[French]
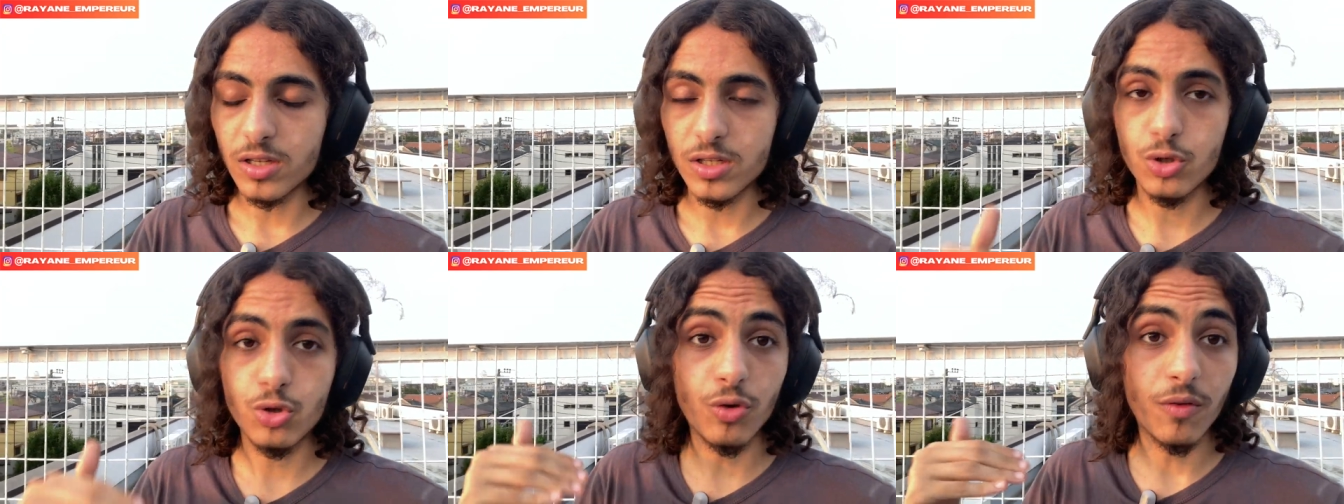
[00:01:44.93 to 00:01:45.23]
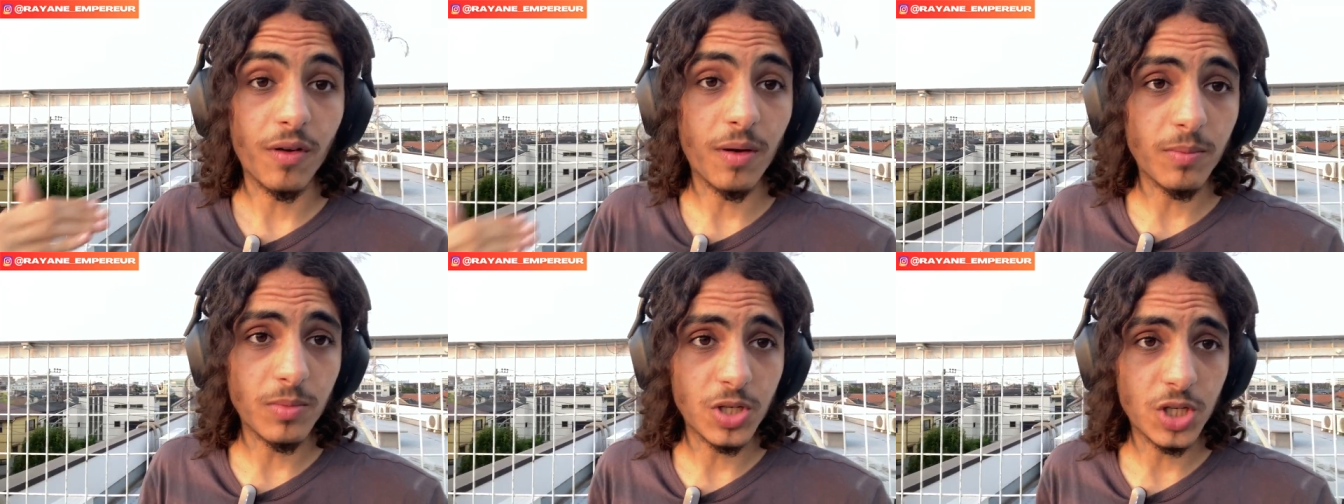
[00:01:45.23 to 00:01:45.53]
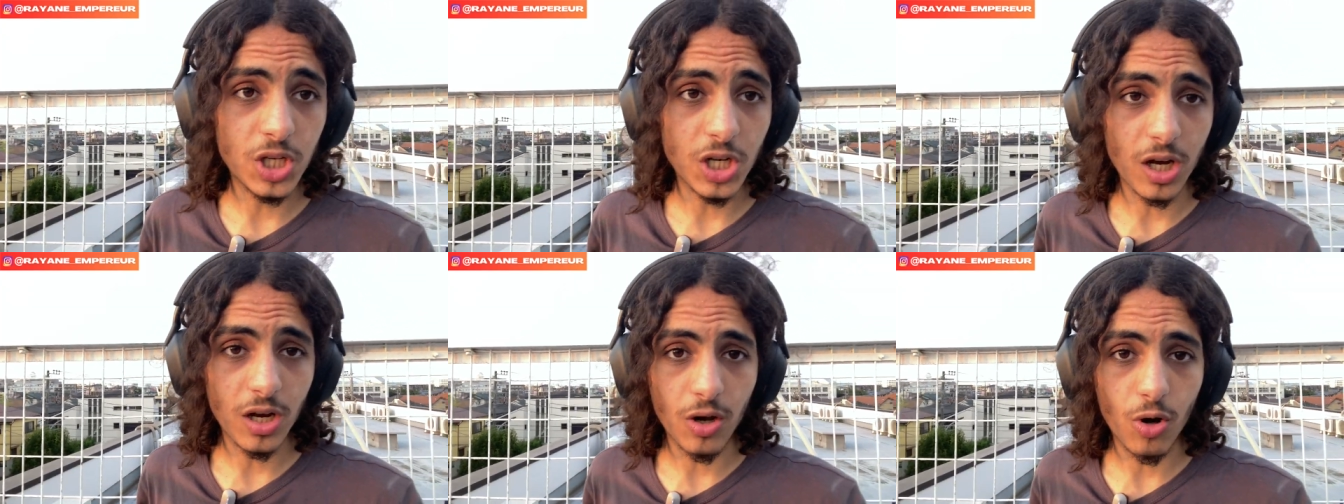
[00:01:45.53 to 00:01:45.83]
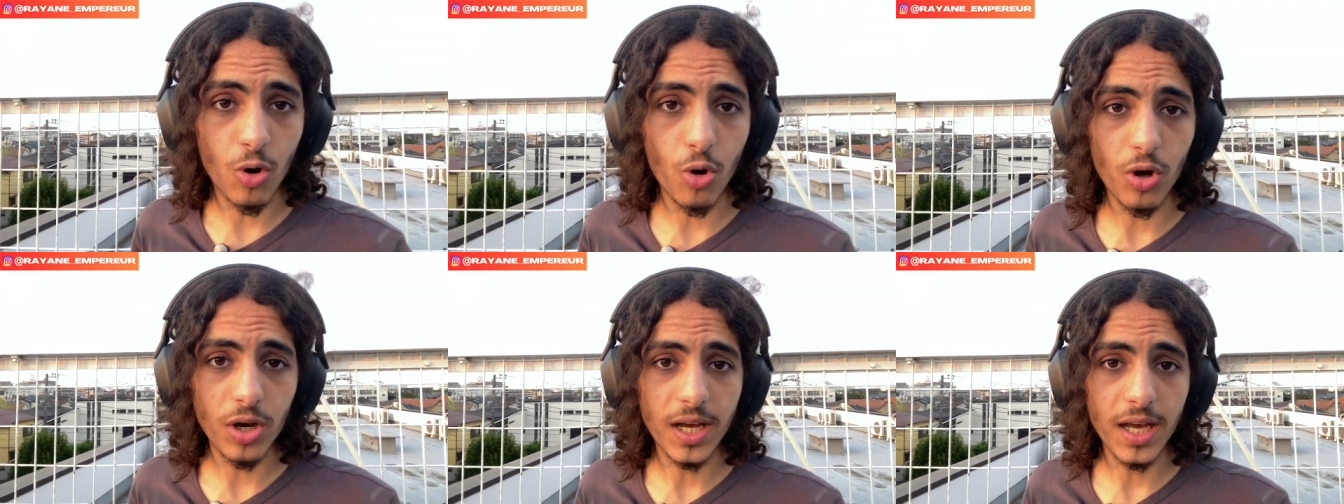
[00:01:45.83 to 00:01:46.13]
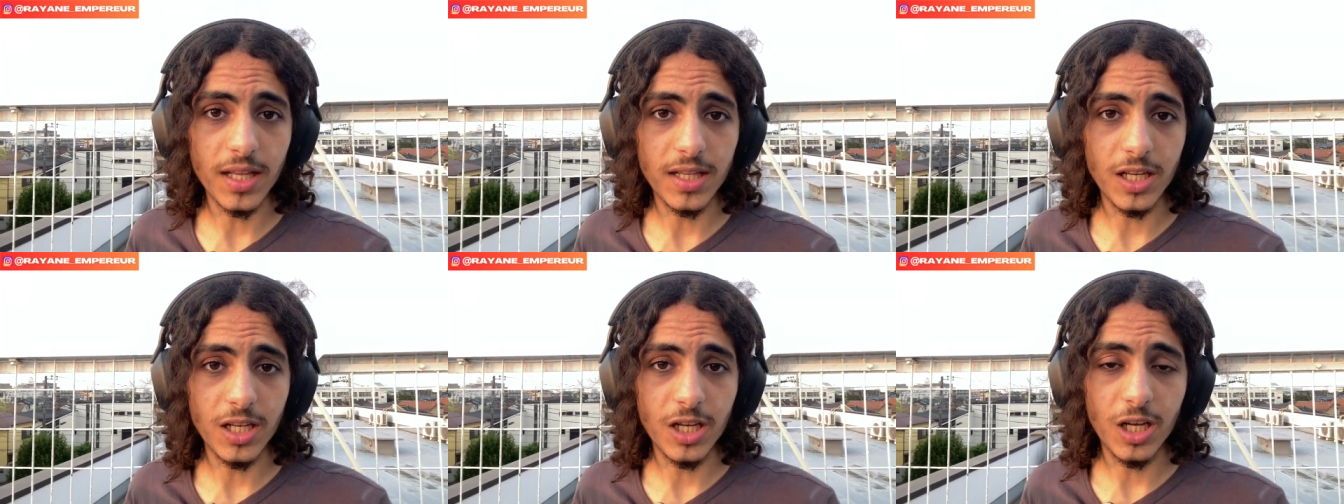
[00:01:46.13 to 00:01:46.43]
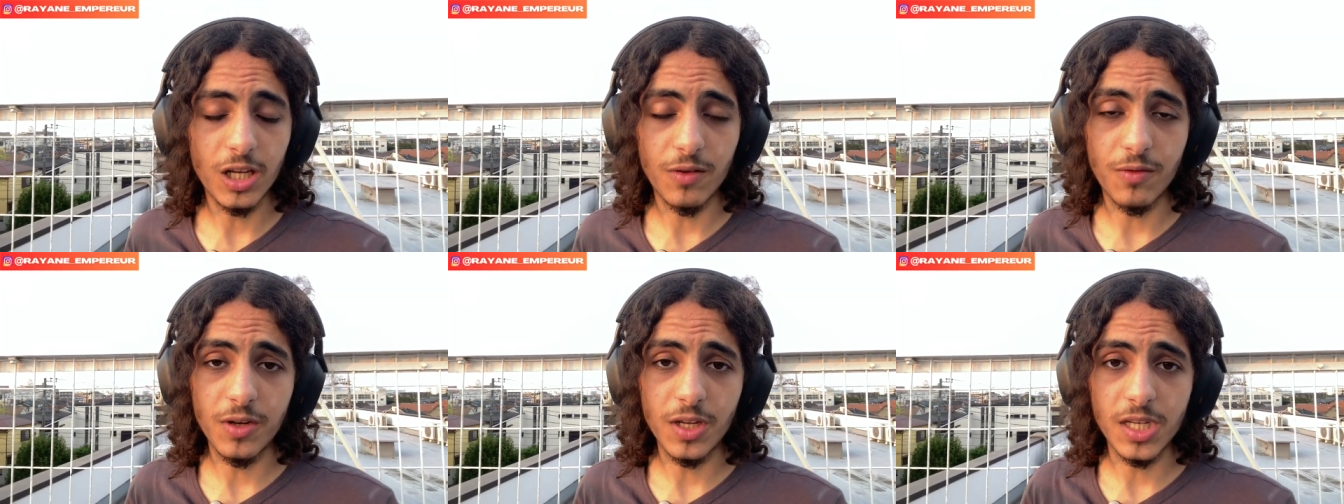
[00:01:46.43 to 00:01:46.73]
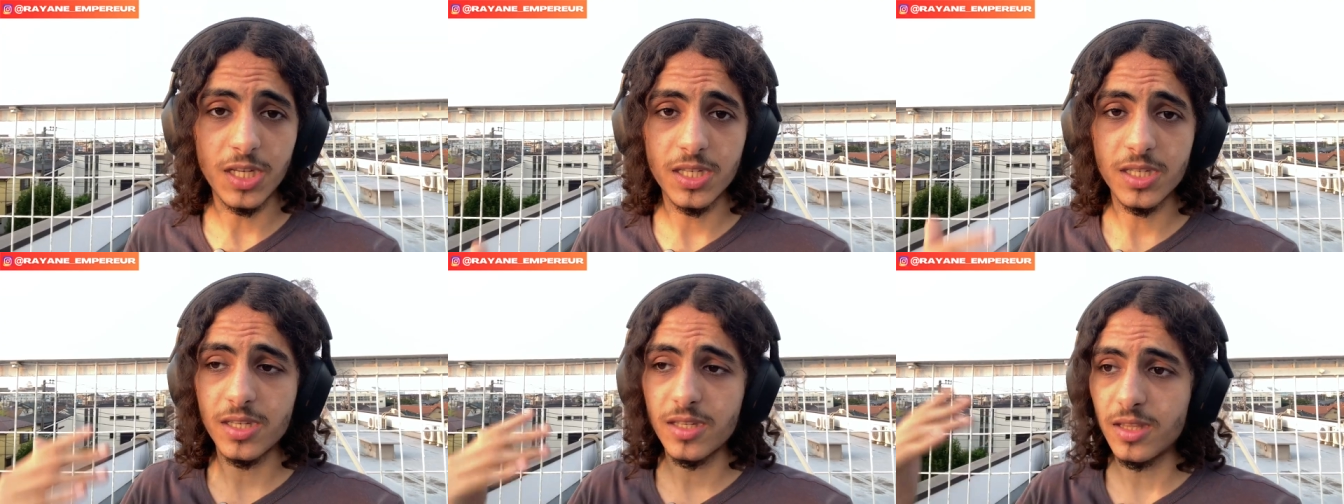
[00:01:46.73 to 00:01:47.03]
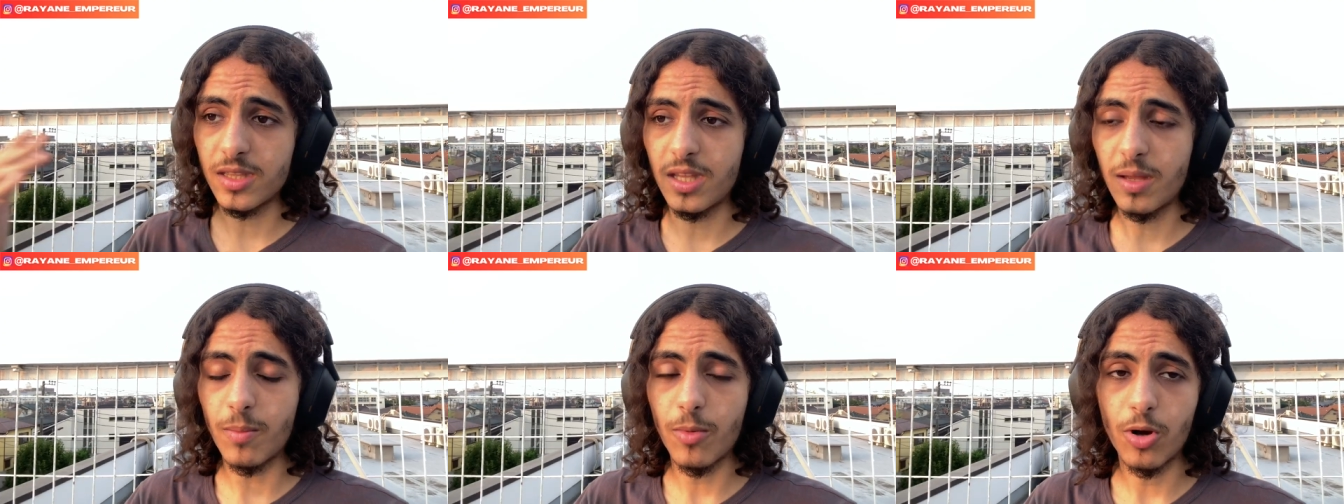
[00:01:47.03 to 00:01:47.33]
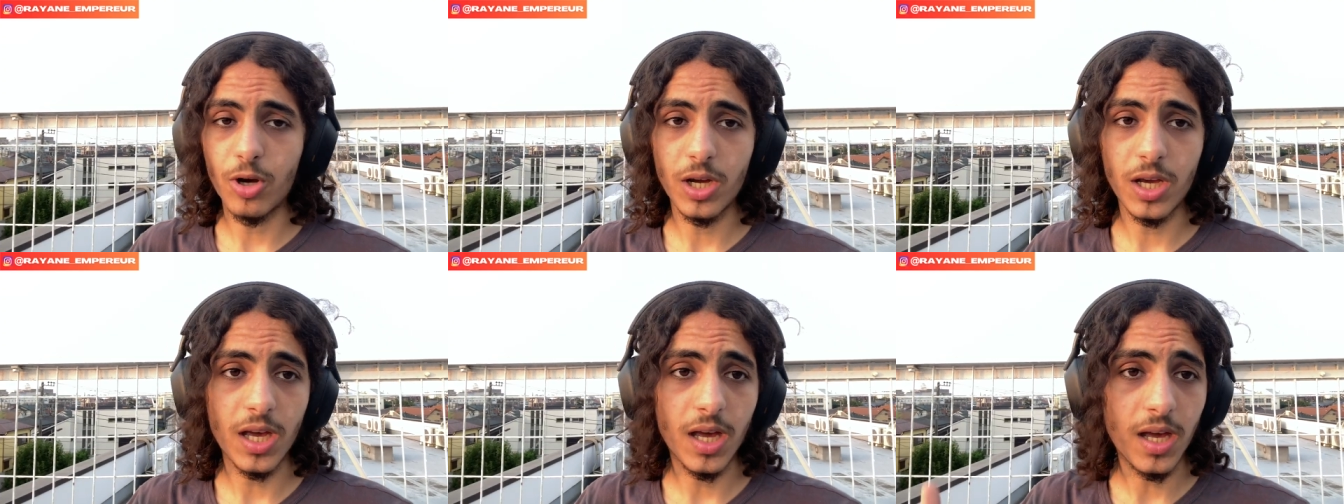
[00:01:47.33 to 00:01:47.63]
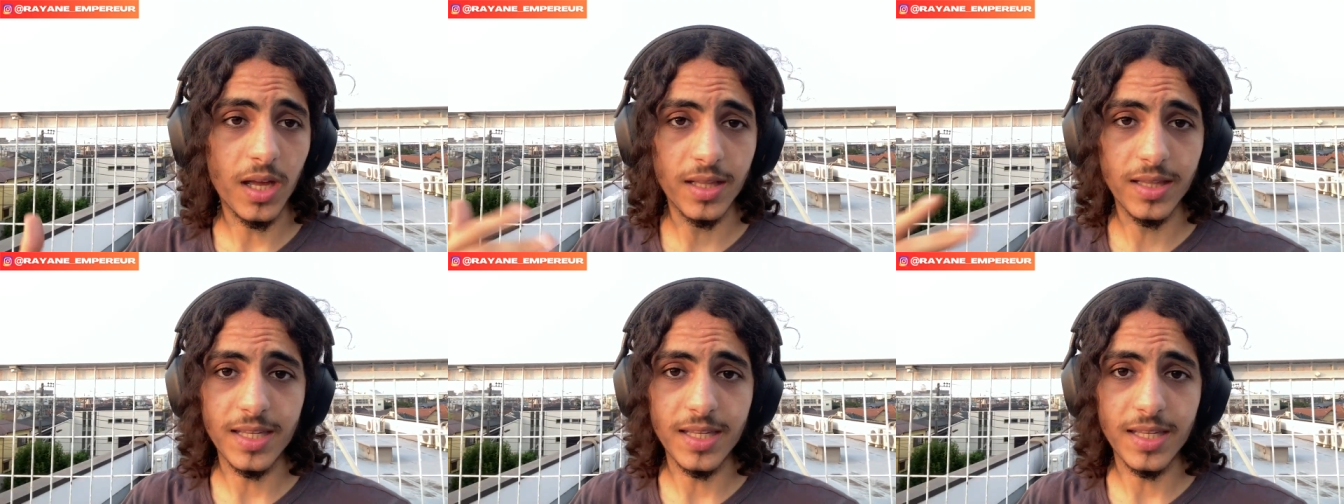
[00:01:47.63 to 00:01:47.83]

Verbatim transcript: tu vas me dire regarder Netflix, des mangas,